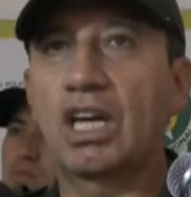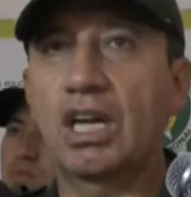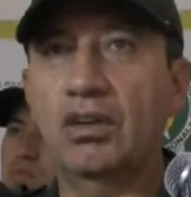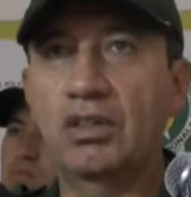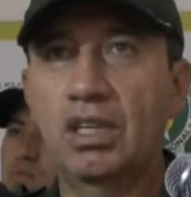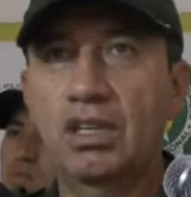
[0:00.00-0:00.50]

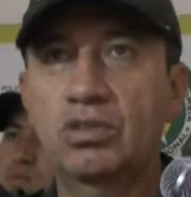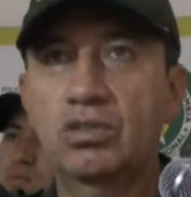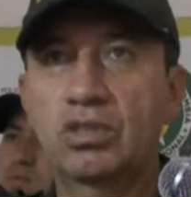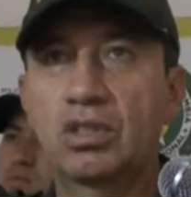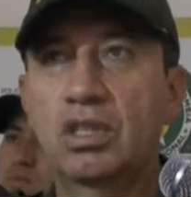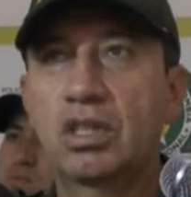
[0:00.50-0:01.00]

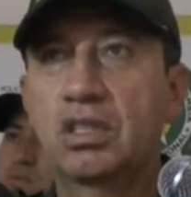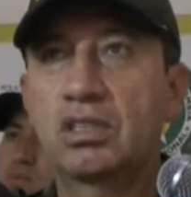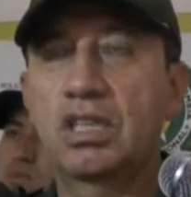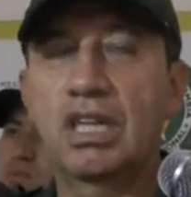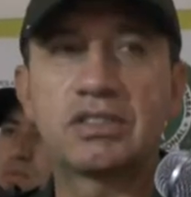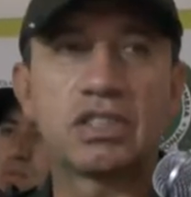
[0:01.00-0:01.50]
carabineros
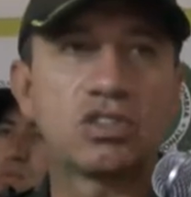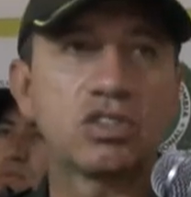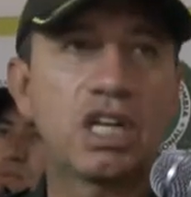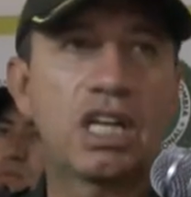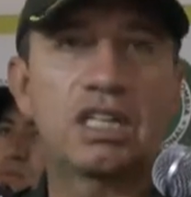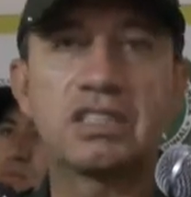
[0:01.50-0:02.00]
de la
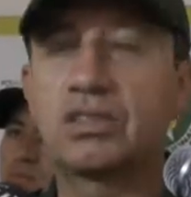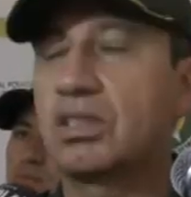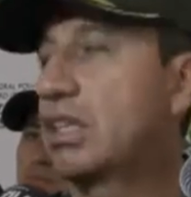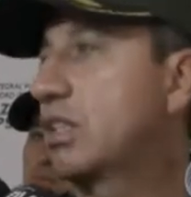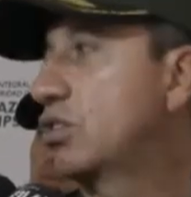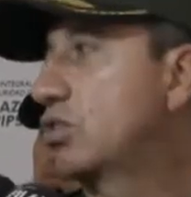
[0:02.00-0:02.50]
seccional hacen
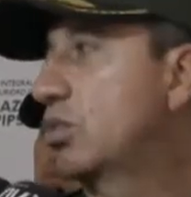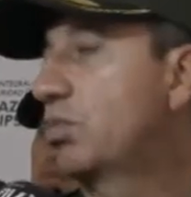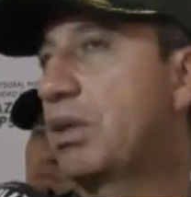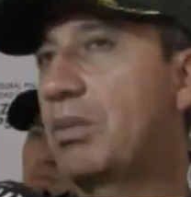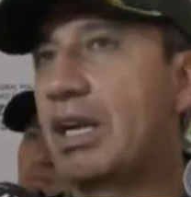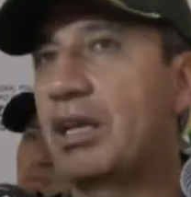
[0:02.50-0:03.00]
una atención
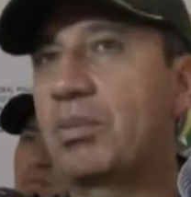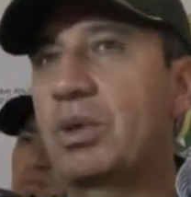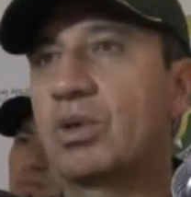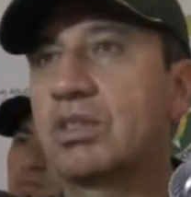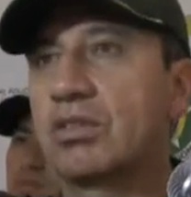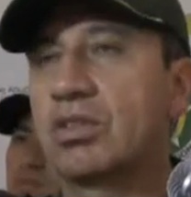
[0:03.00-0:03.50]
primaria,
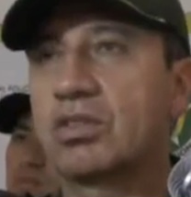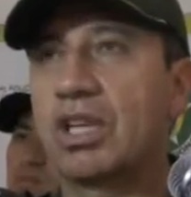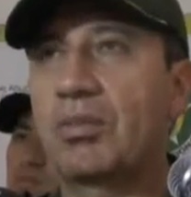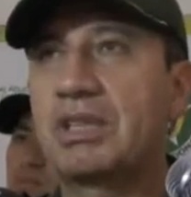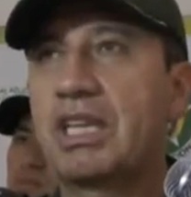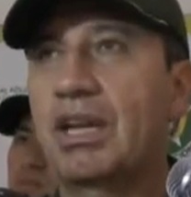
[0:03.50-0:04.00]
pero
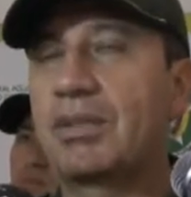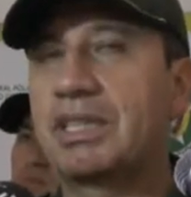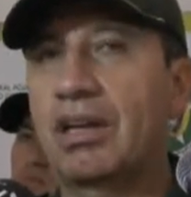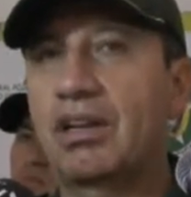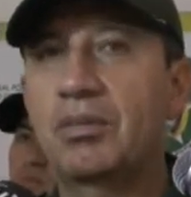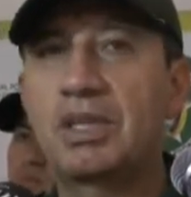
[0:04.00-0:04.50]
desafortunadamente,
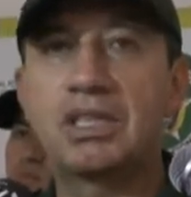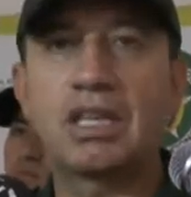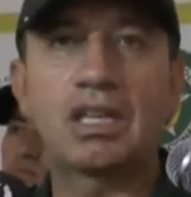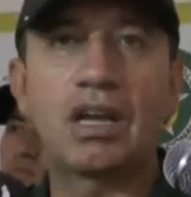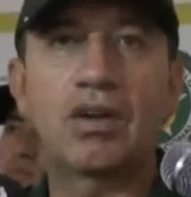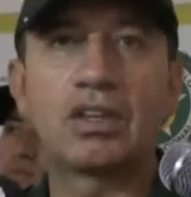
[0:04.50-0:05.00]
lamentablemente,
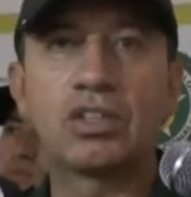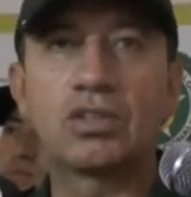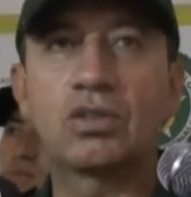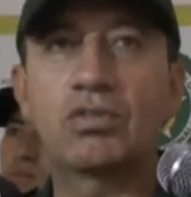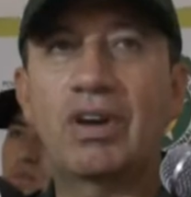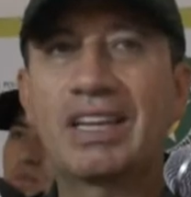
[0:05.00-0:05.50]
el
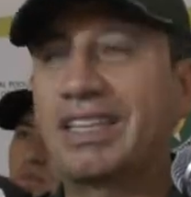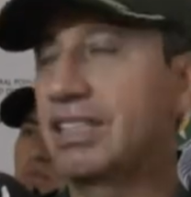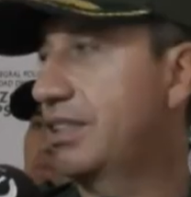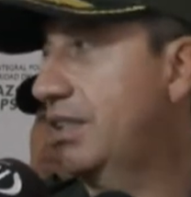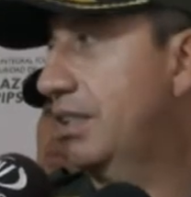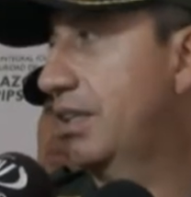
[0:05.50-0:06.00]
caballito
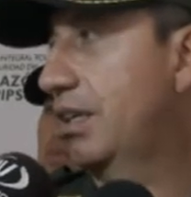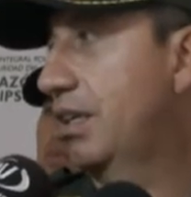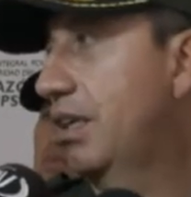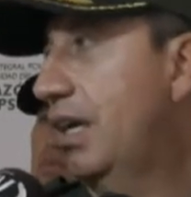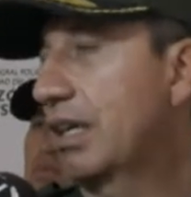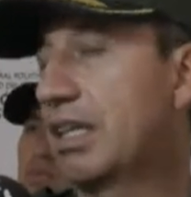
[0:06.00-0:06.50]
fallece.
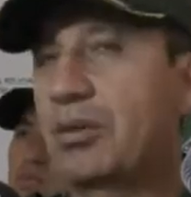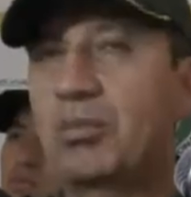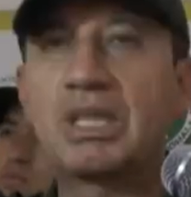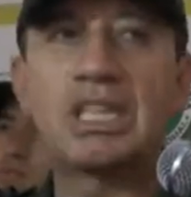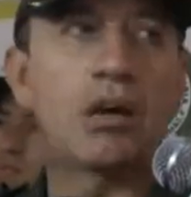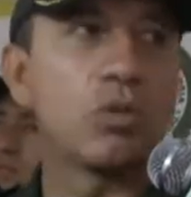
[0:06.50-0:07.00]
Aquí
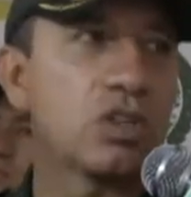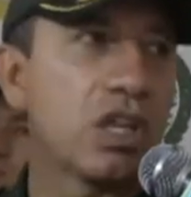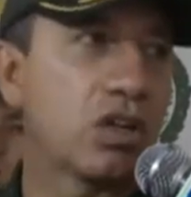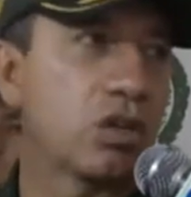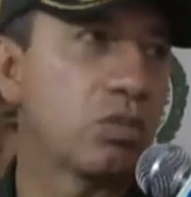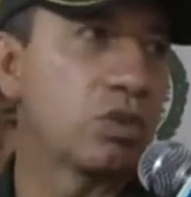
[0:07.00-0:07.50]
invitamos
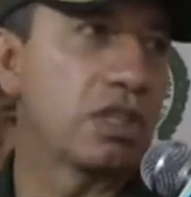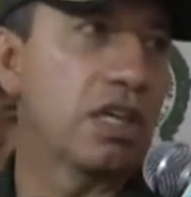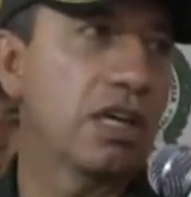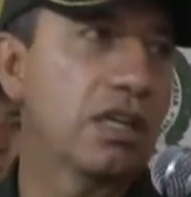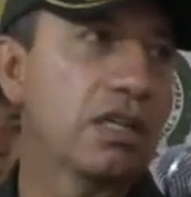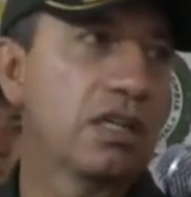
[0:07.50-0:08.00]
a la
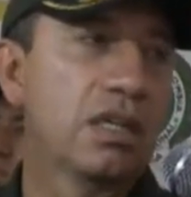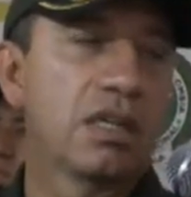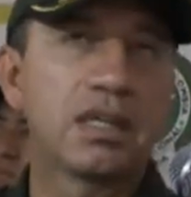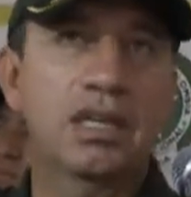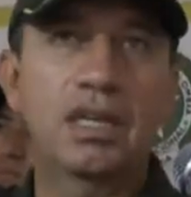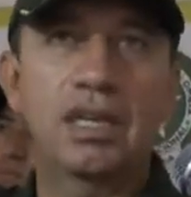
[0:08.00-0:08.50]
comunidad
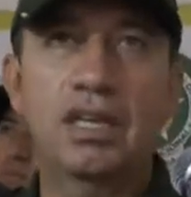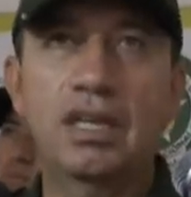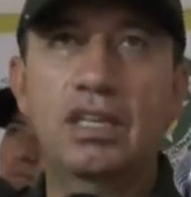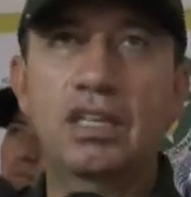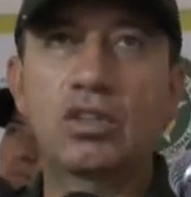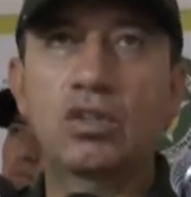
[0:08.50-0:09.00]

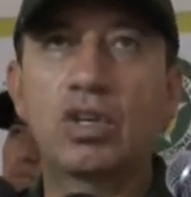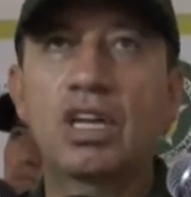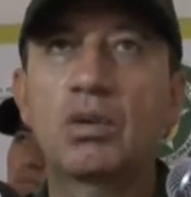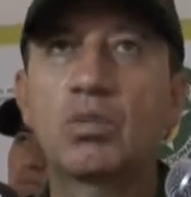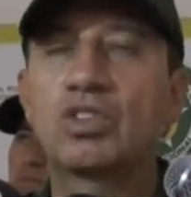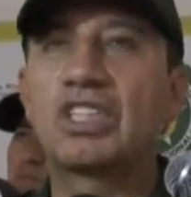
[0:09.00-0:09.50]
que no
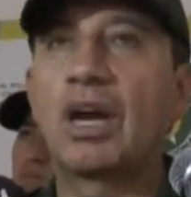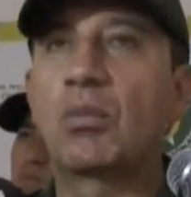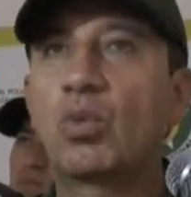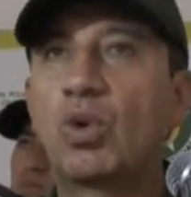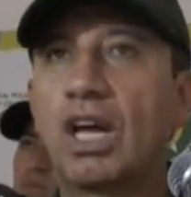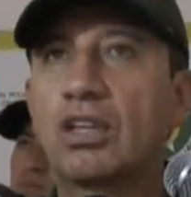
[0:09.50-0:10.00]
dejemos
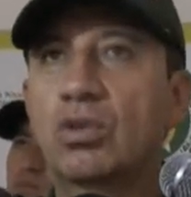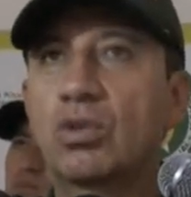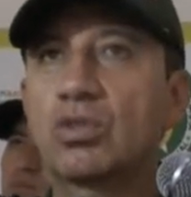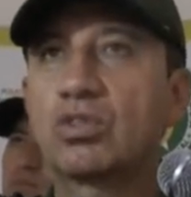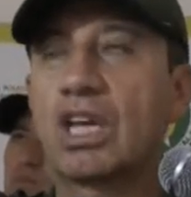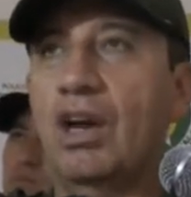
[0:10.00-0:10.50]

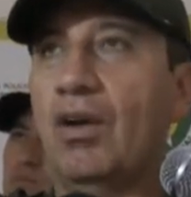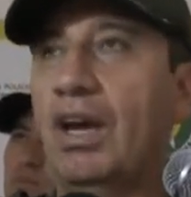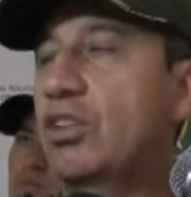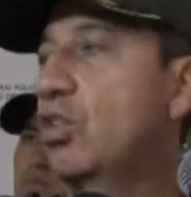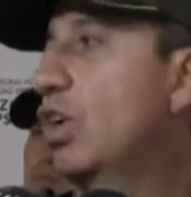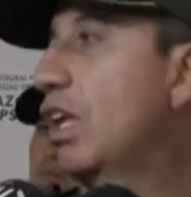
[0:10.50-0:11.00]
deambulando los
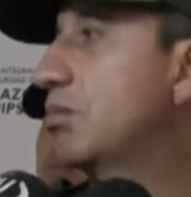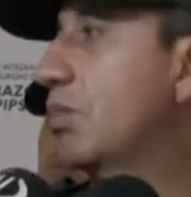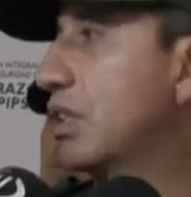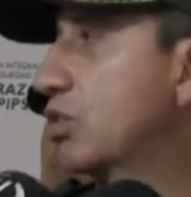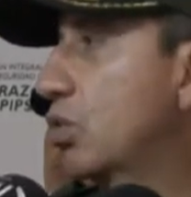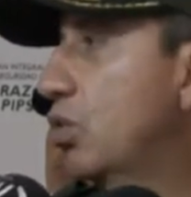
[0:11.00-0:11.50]
caballos, las
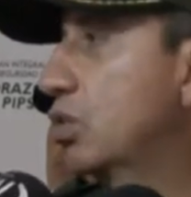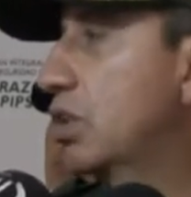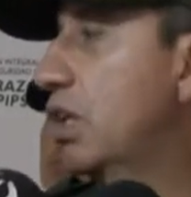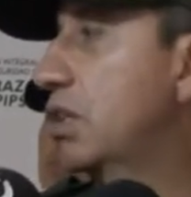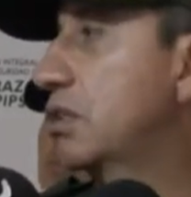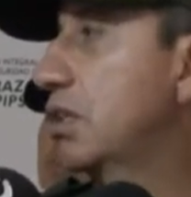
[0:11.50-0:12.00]

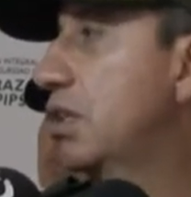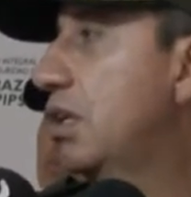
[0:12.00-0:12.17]
mascotas,